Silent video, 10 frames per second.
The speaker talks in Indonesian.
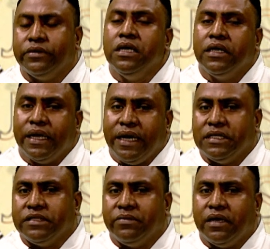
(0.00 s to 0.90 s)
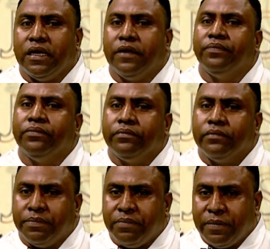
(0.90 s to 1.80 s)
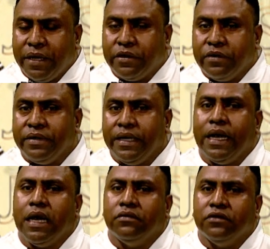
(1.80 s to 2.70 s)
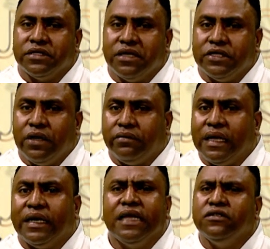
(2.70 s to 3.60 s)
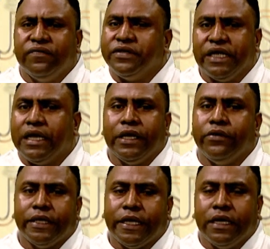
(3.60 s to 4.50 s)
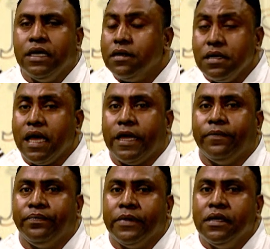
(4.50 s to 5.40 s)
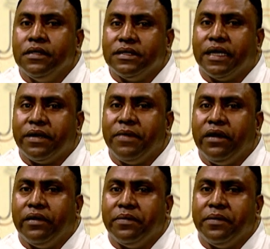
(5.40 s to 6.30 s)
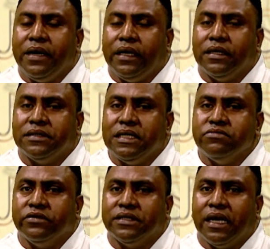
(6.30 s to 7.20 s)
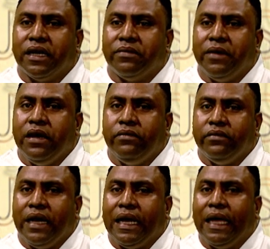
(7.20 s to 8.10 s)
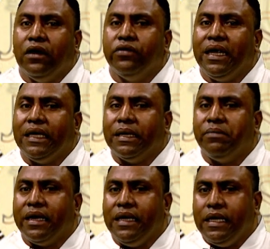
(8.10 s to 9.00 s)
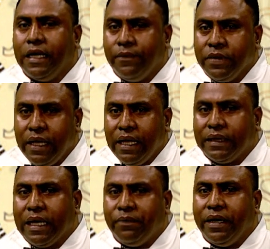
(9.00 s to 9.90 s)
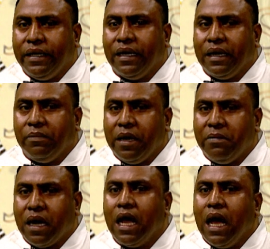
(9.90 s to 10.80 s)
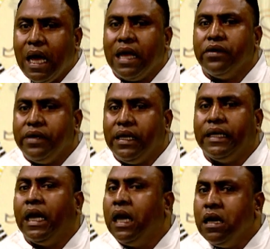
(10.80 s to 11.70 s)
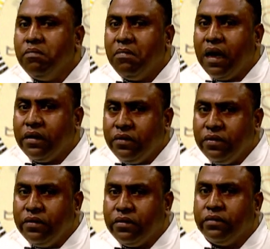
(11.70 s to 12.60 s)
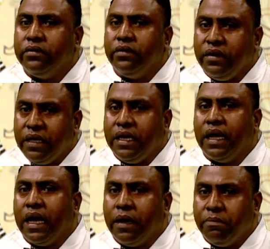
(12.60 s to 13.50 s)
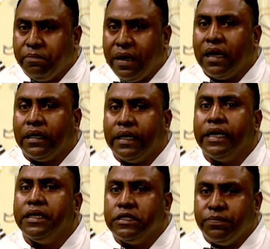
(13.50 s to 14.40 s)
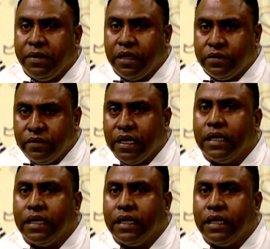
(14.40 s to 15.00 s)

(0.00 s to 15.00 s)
crisma, permere comunhão, não sei se não é suficiente ana. lai. Sakramento nebe meita simo, sacramento tem lorita baiha etapa ida nebe mak haloita maduru ia parte spiritual,